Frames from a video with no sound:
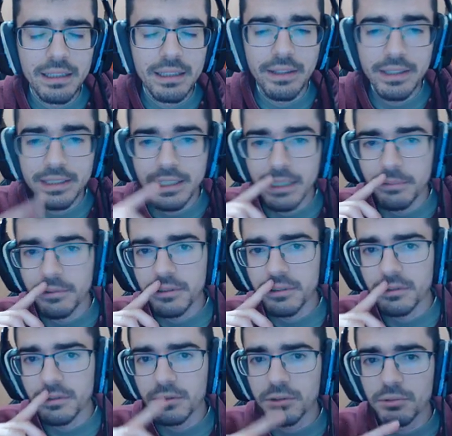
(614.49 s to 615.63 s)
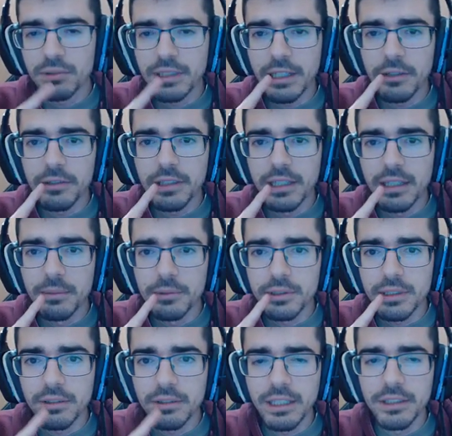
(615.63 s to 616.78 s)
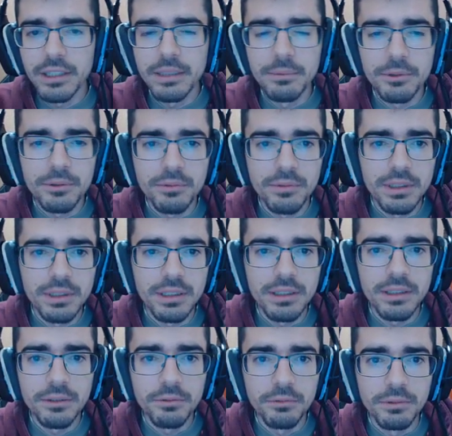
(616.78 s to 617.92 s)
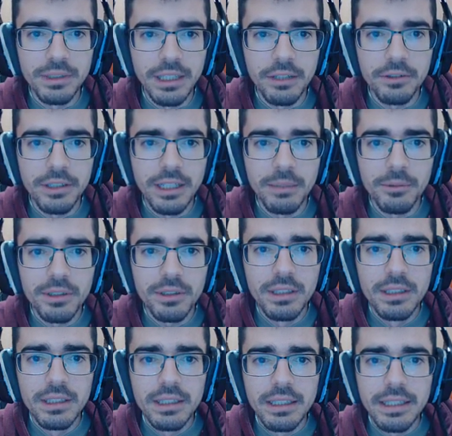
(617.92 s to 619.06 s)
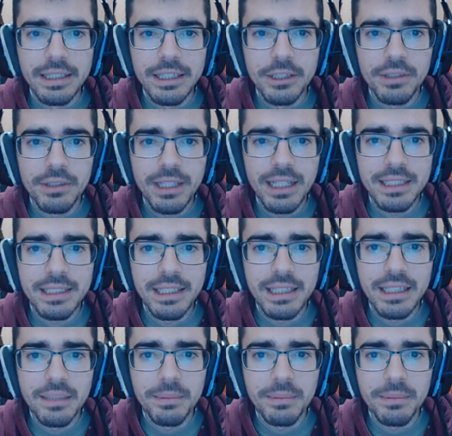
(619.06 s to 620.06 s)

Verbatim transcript: necesitamos, o Sur ya lo tenemos, creo que ya lo tenemos Sur, sí, sí, Sur ya lo tenemos. En teoría, la siguiente